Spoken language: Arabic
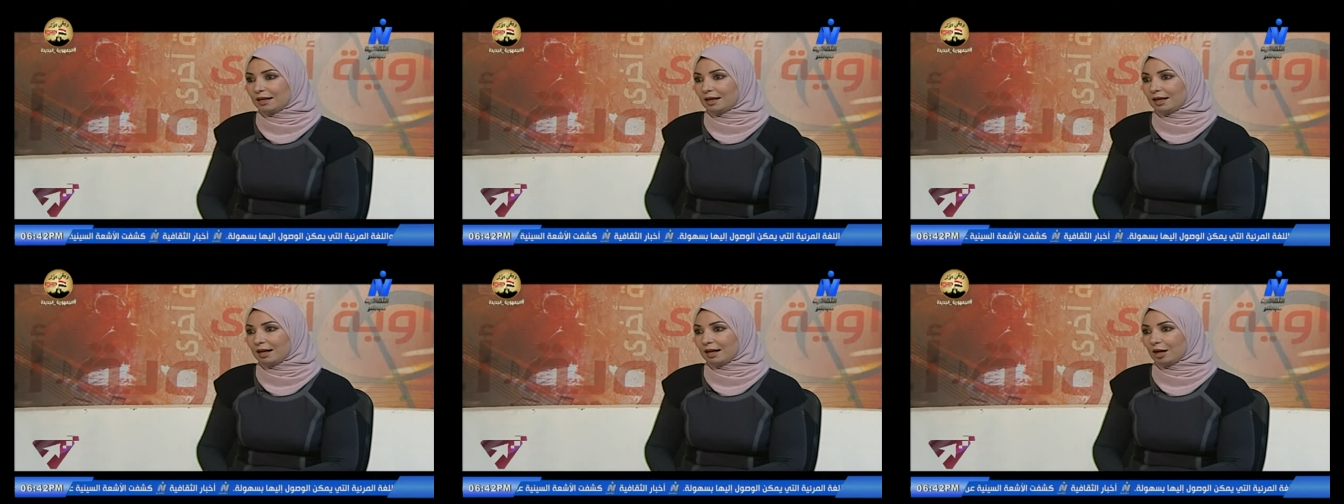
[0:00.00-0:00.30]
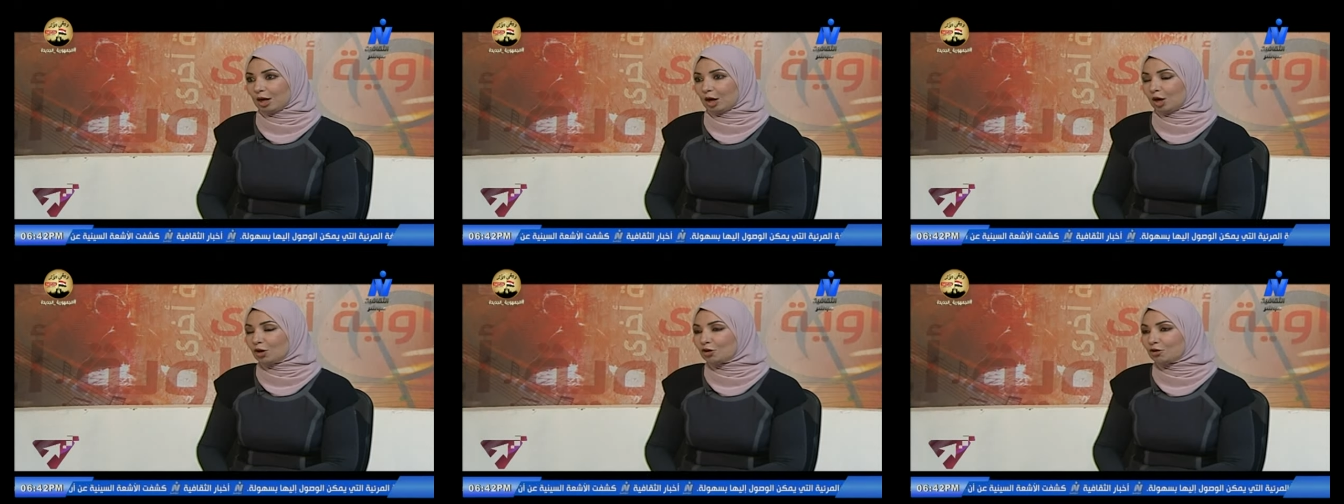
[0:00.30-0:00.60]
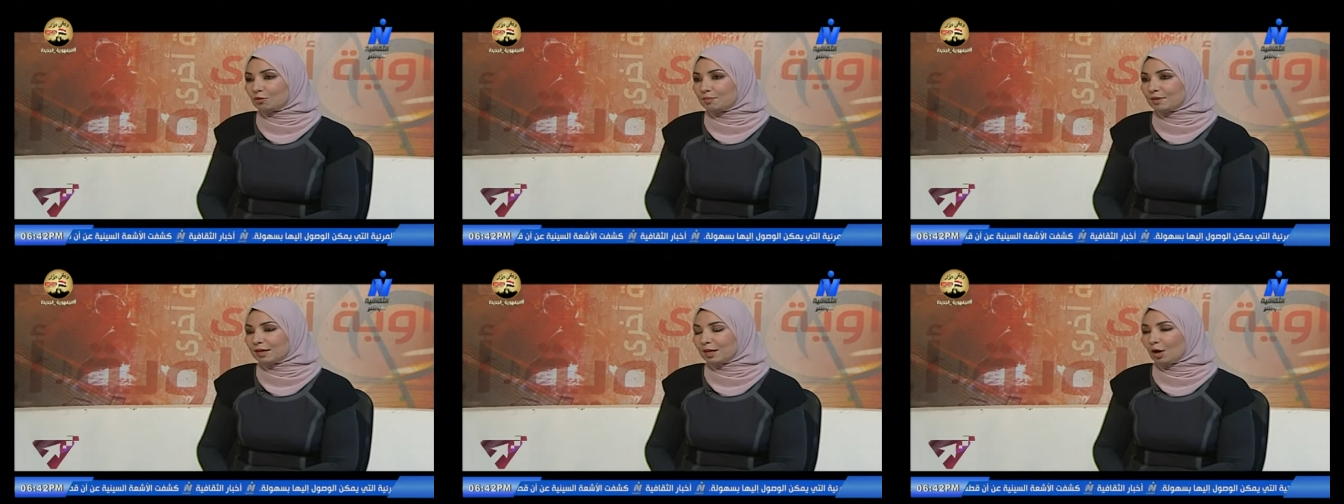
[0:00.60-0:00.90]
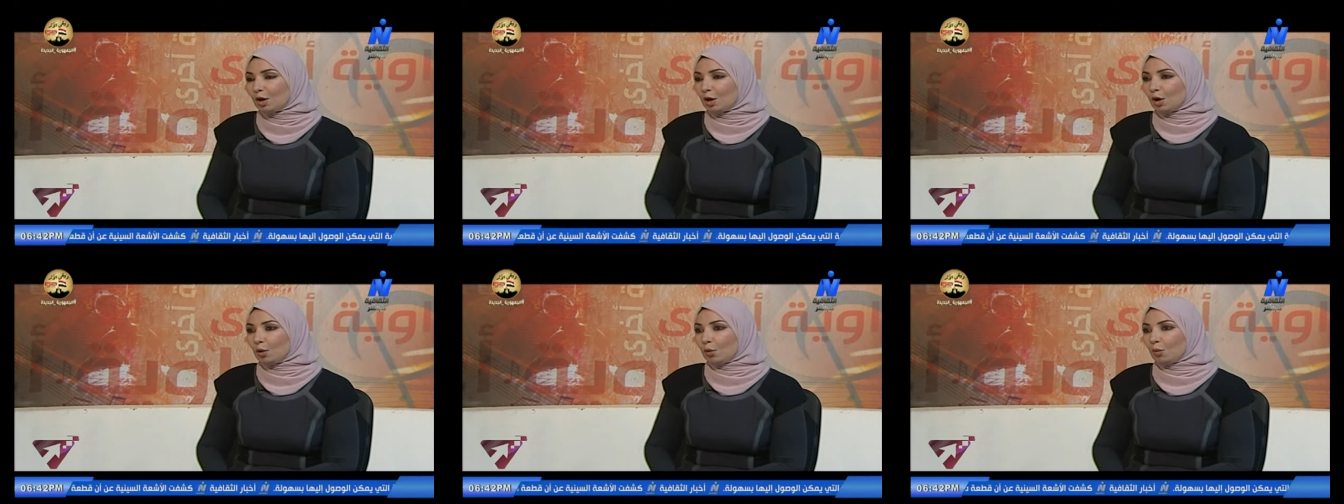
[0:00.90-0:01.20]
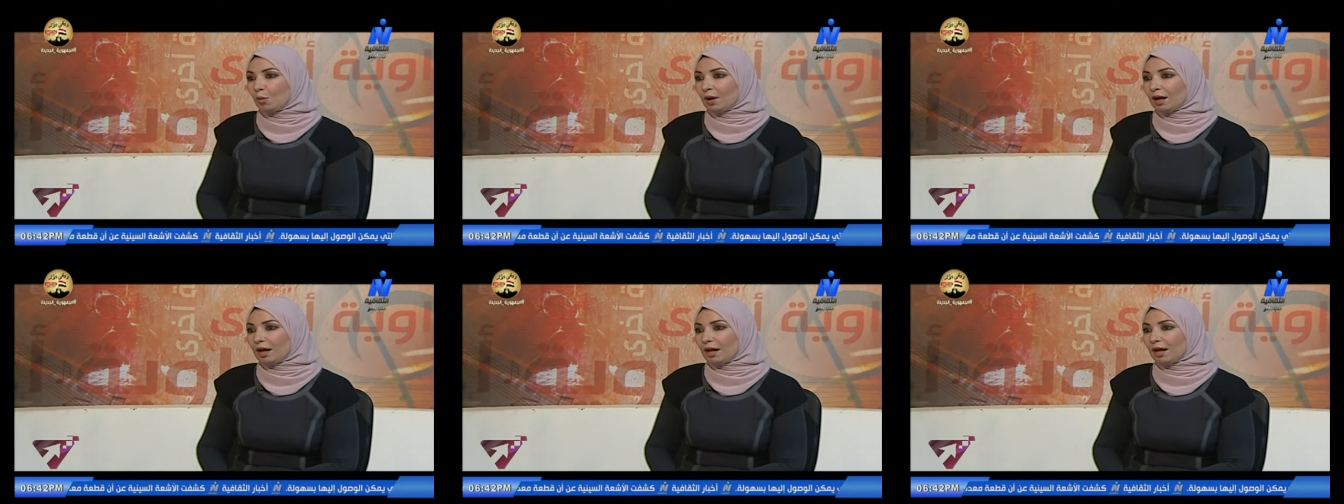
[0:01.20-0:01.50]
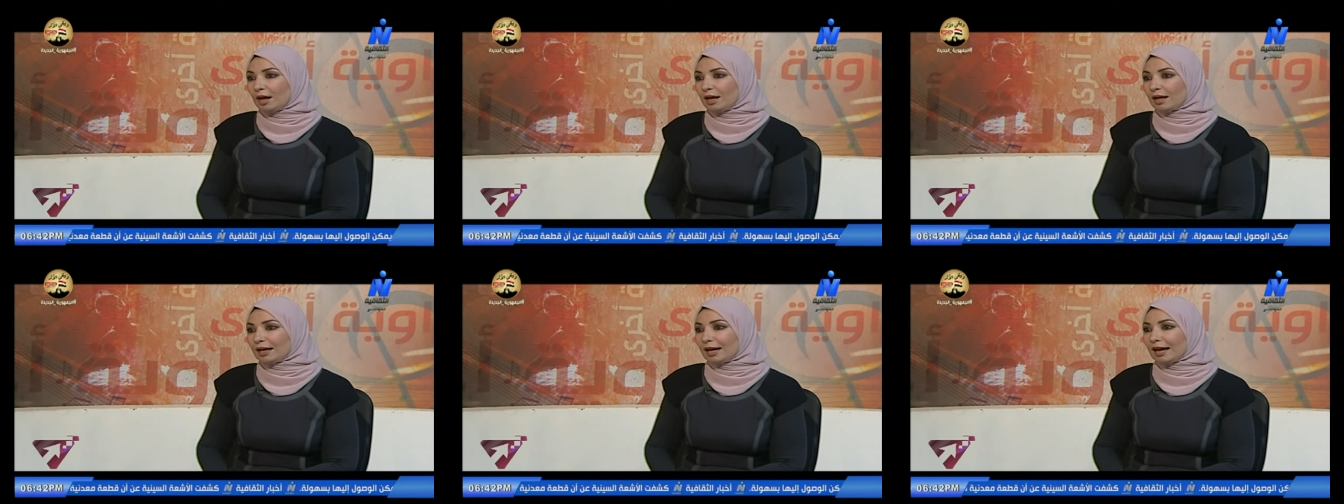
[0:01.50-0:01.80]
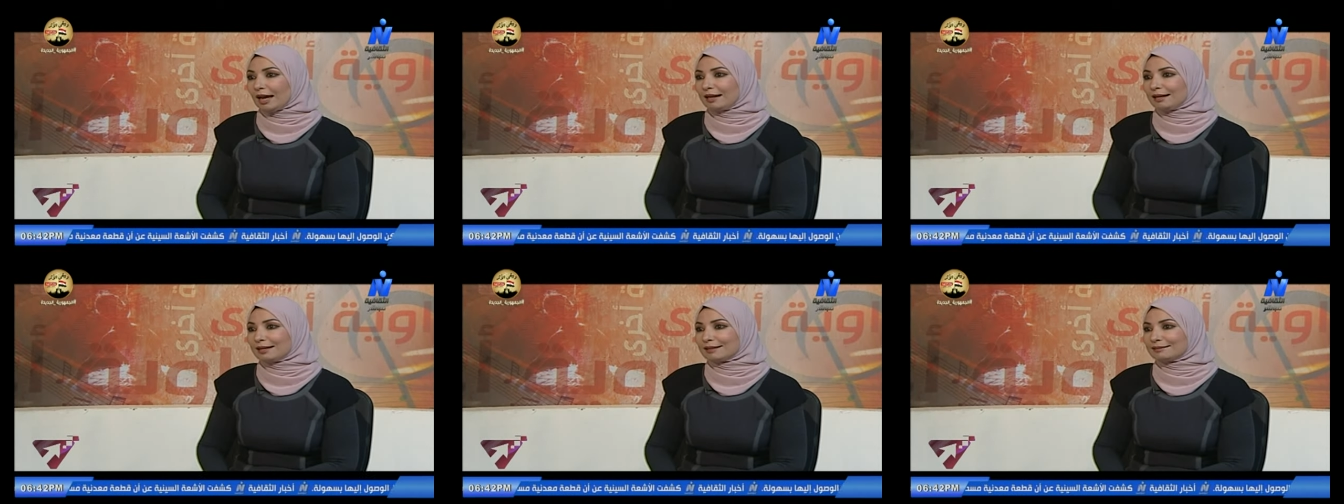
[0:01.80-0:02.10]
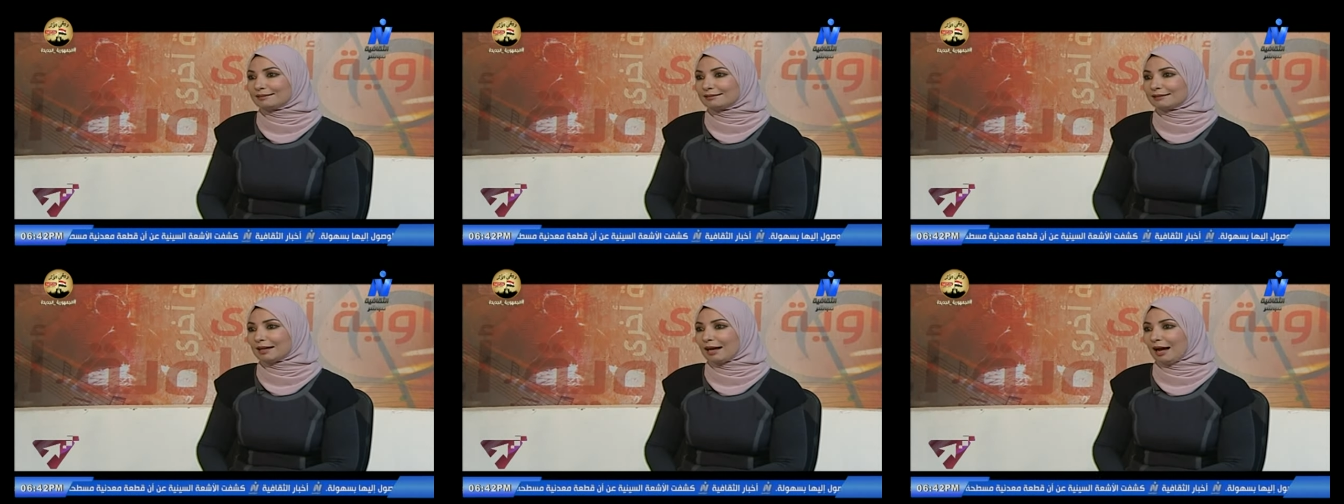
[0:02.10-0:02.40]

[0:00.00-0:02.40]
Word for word: الغربي وكانت